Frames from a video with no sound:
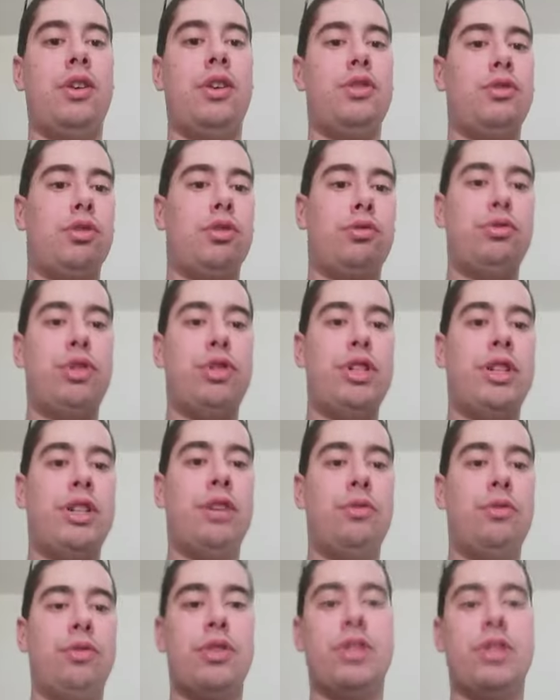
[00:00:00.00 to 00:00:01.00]
sur
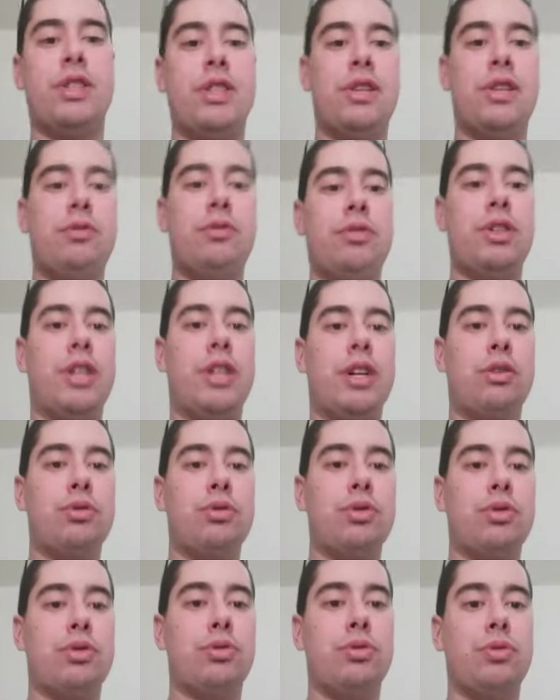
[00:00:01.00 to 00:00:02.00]
si ça vous dit
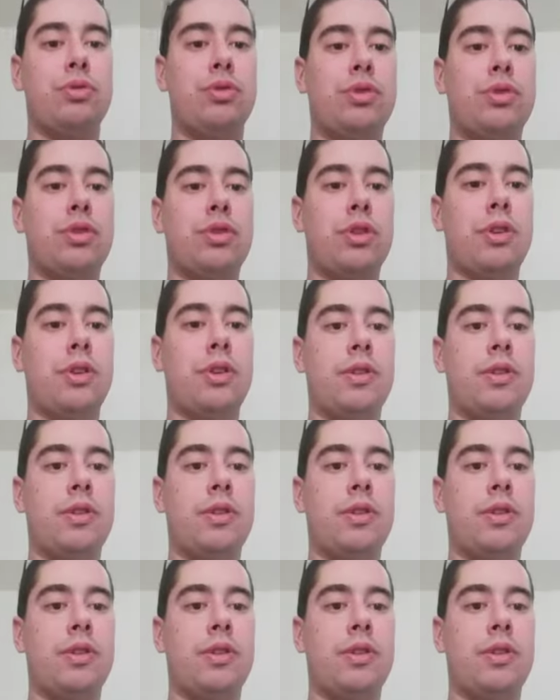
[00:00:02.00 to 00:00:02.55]
quelque chose.